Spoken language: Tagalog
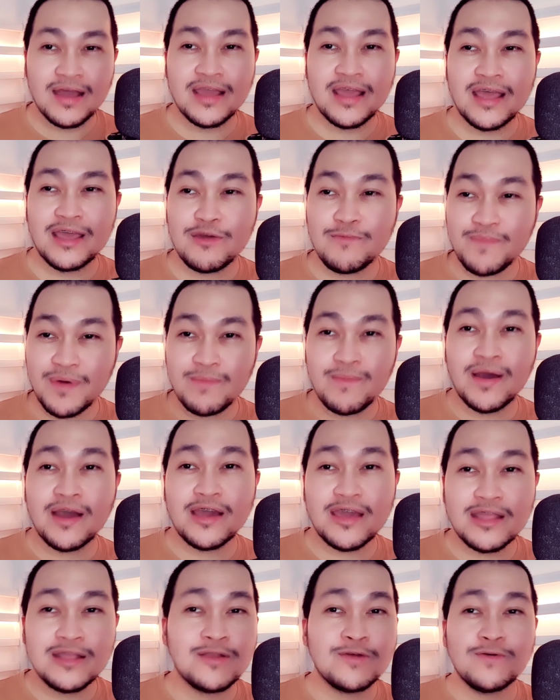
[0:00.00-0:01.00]
Kaya yung
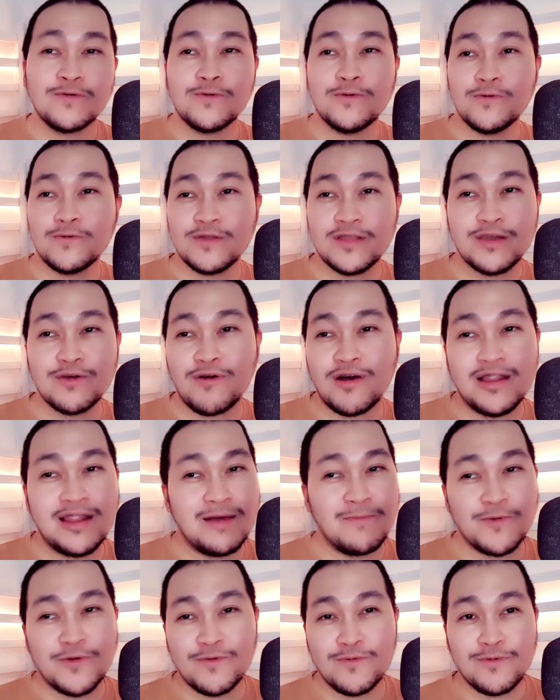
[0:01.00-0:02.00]
pamangkin ko, hindi ko
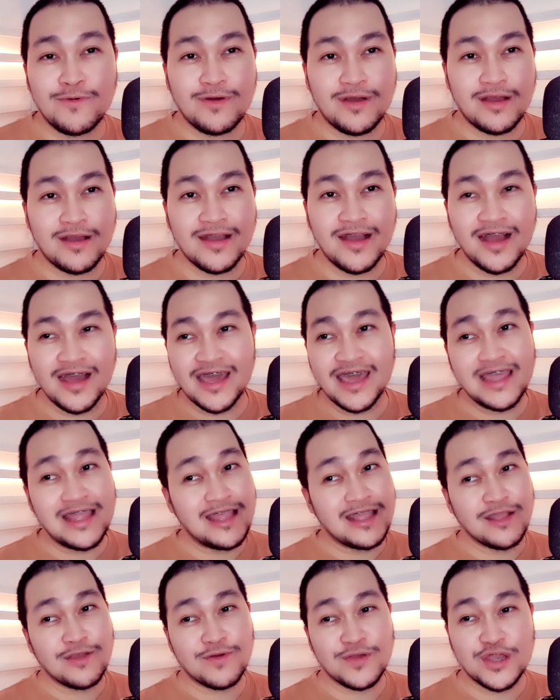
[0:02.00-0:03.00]
alam kung hanggang
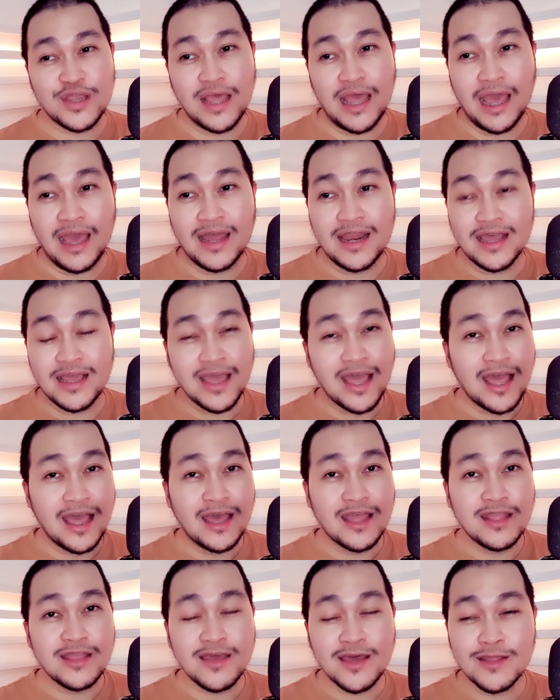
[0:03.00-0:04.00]
kailan ko siya
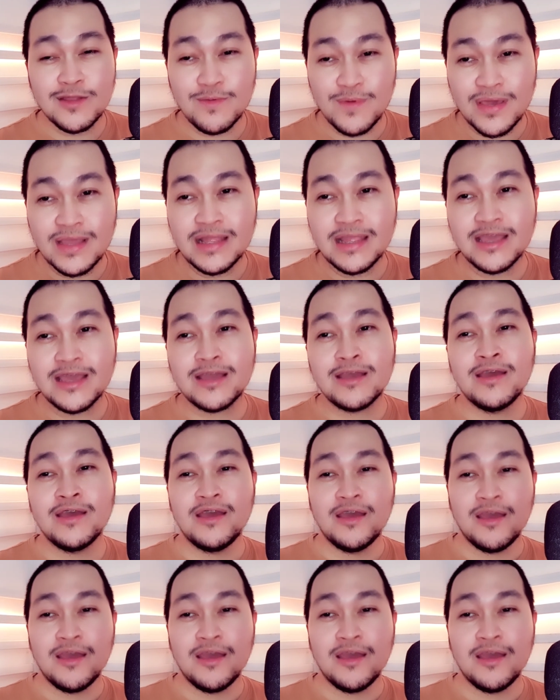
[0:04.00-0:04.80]
alagaan, God willing,